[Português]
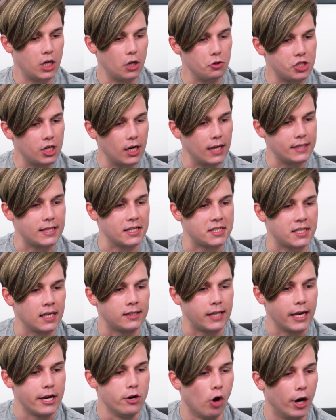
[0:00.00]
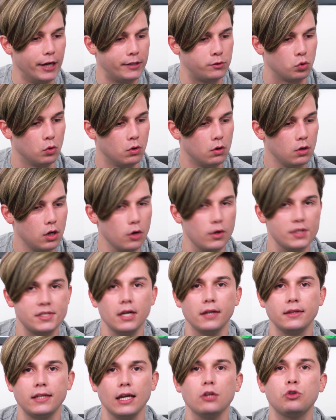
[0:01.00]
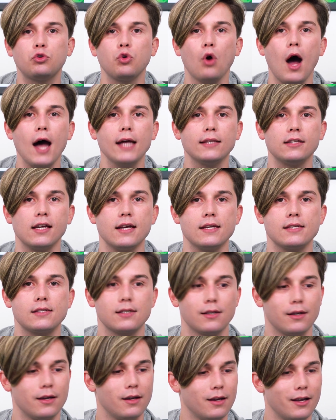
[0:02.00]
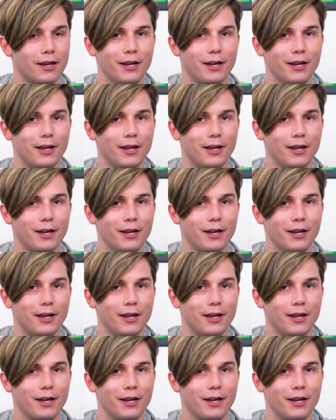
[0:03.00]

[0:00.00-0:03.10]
que eu tirei 68? Eu acertei todas!